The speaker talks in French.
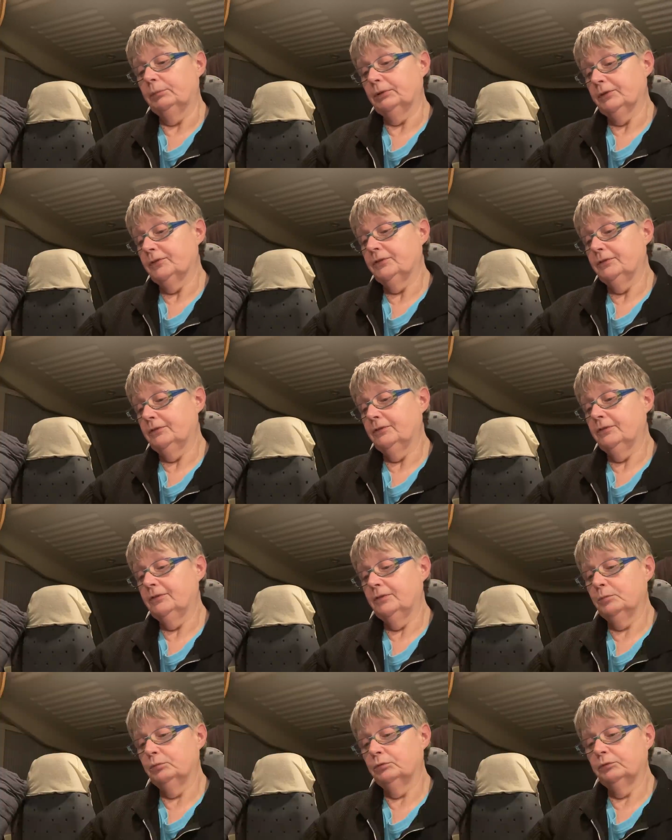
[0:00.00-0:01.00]
si
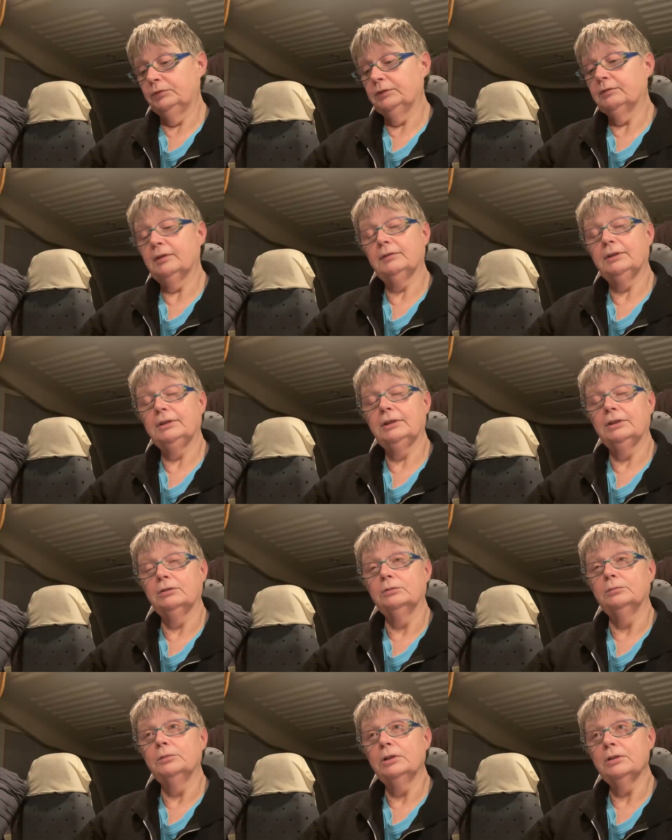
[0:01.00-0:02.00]
c'est pour vivre avec des
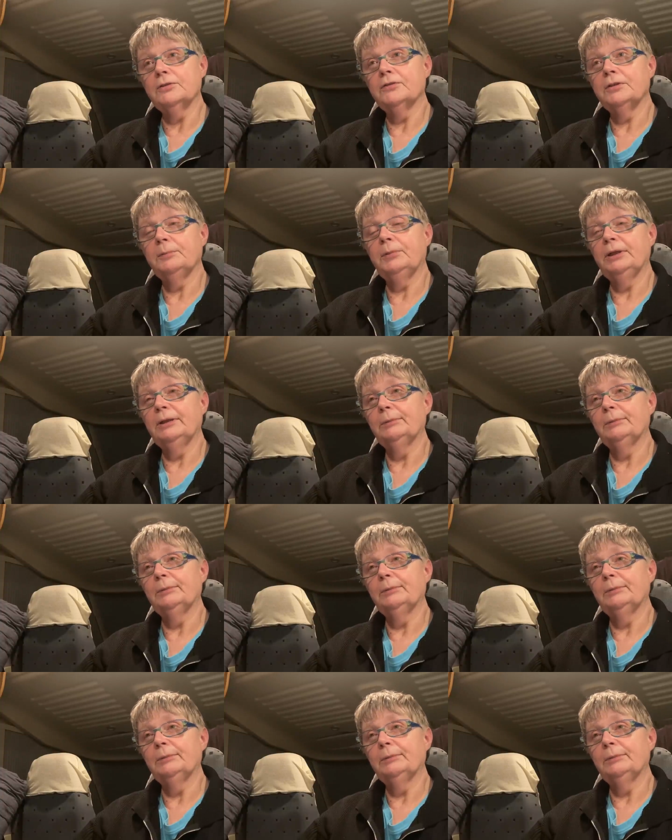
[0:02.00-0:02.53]
remords, c'est pas la